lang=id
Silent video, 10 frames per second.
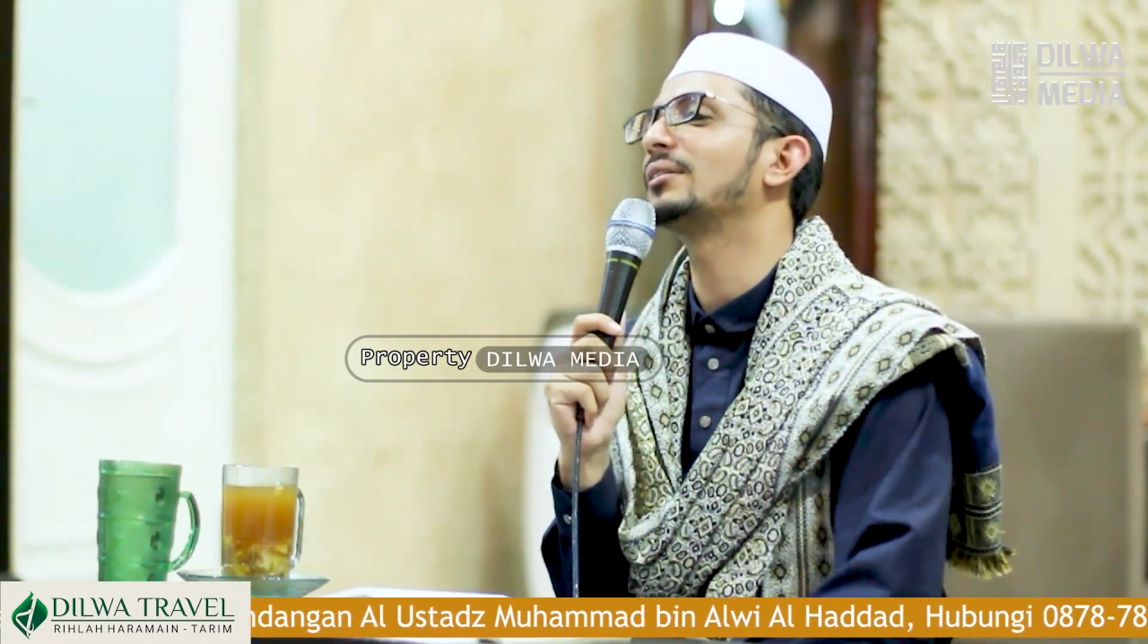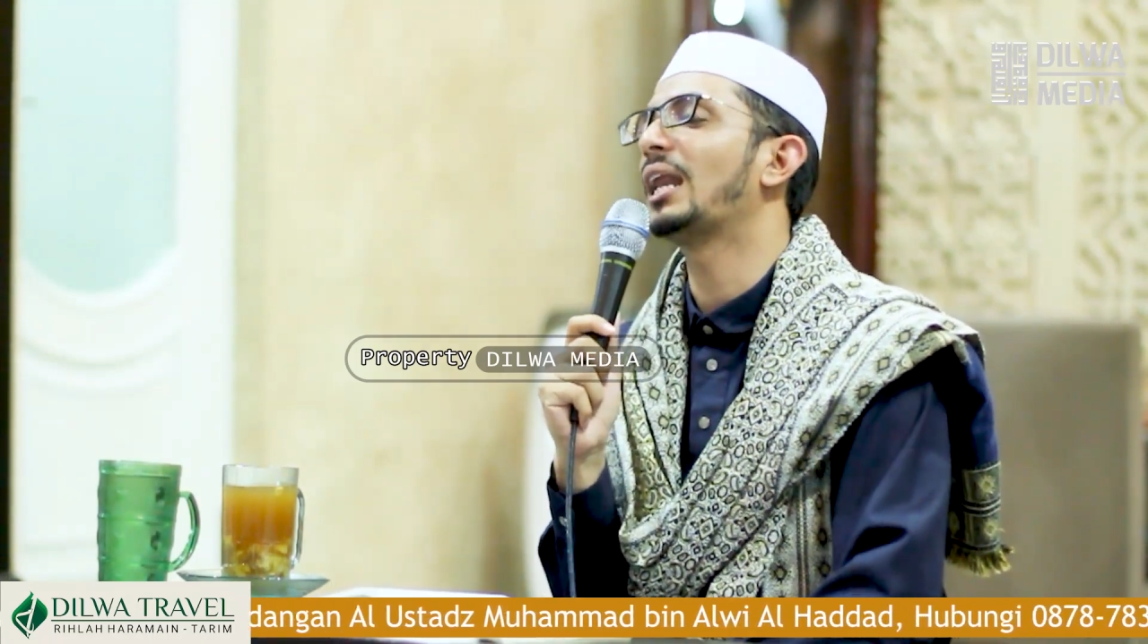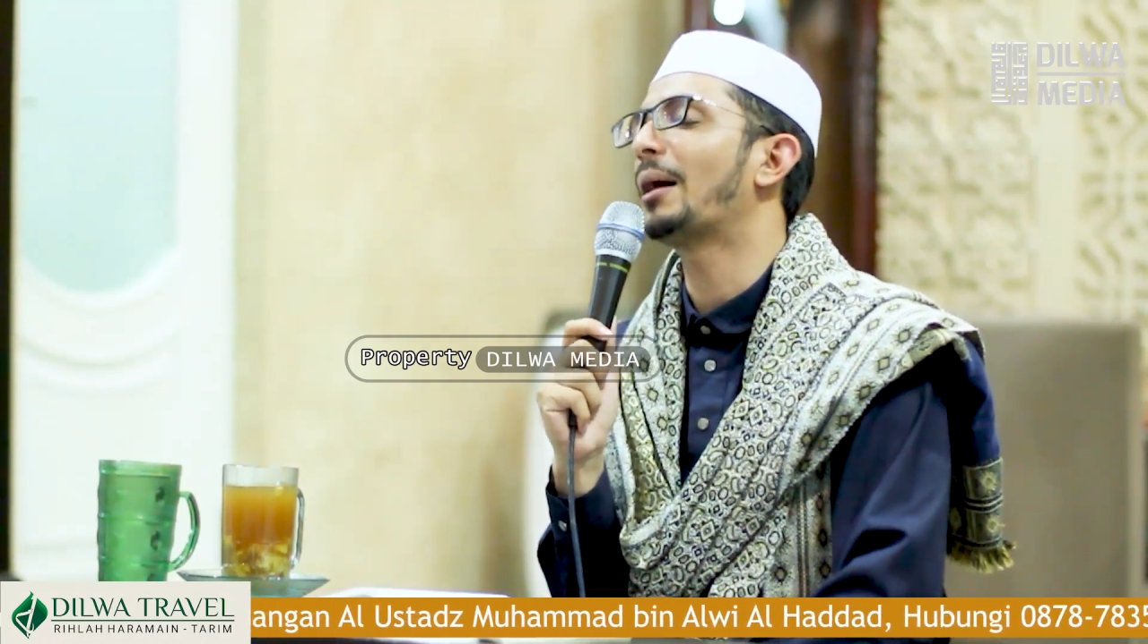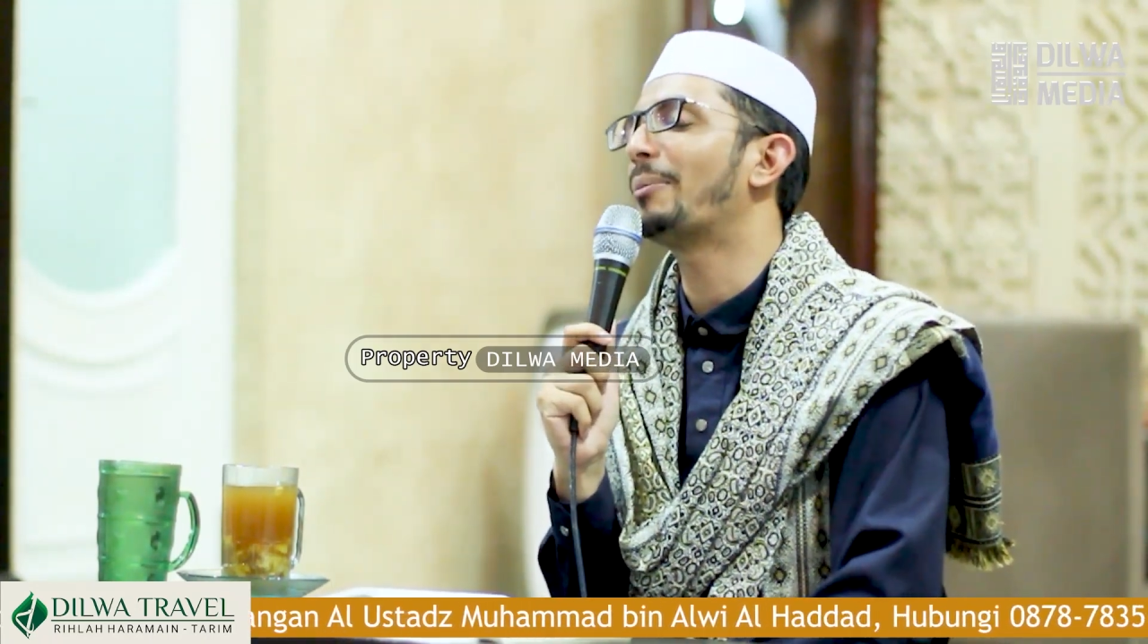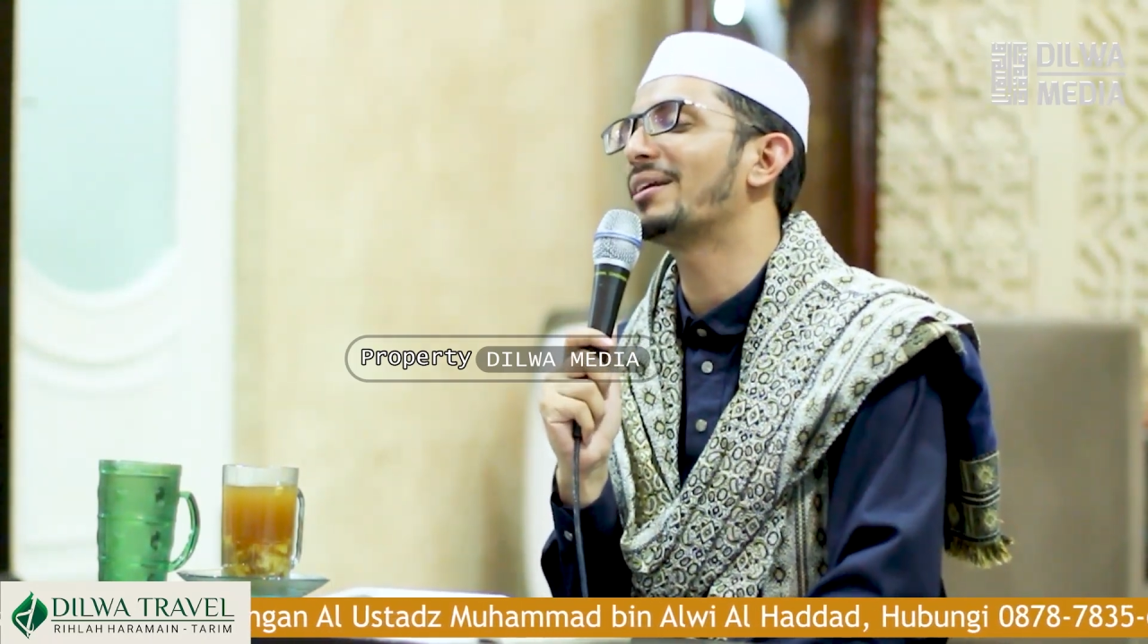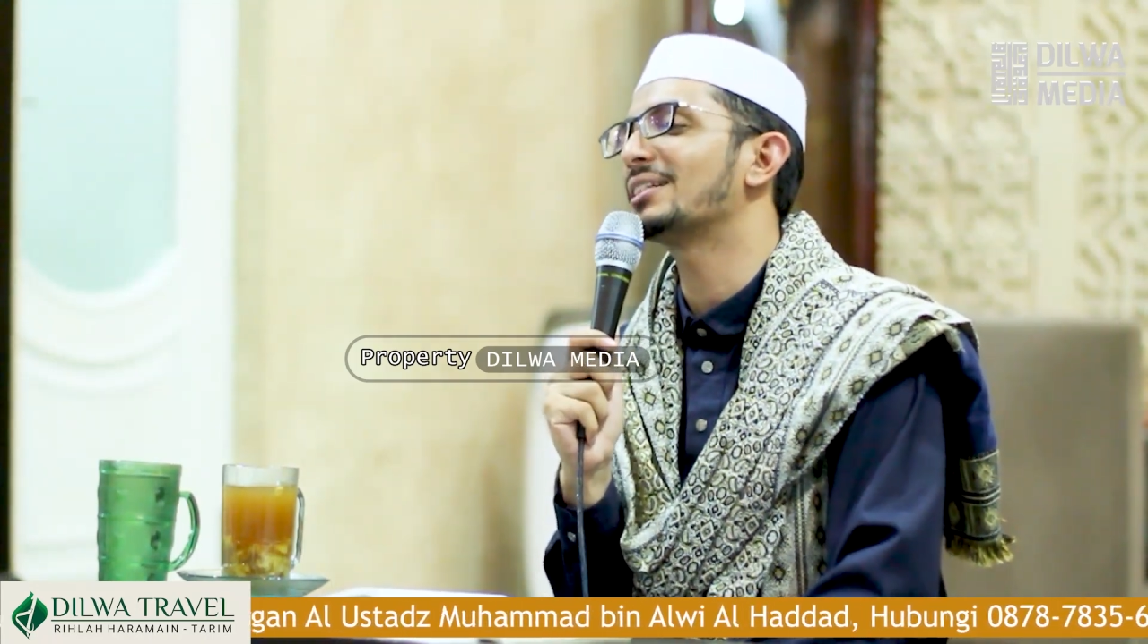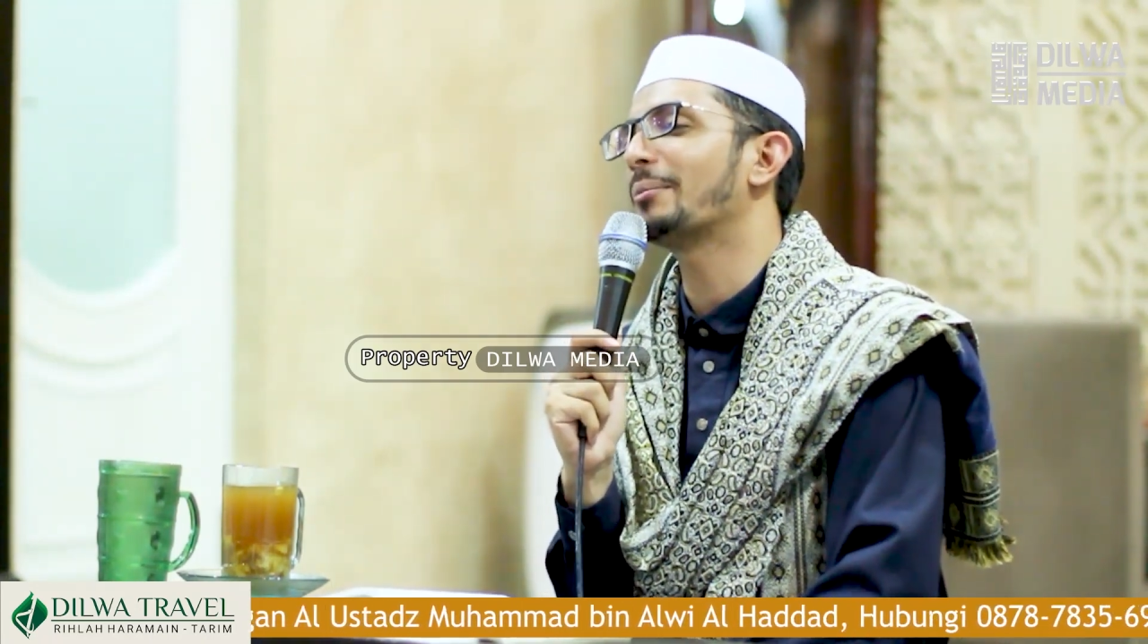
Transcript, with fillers: 8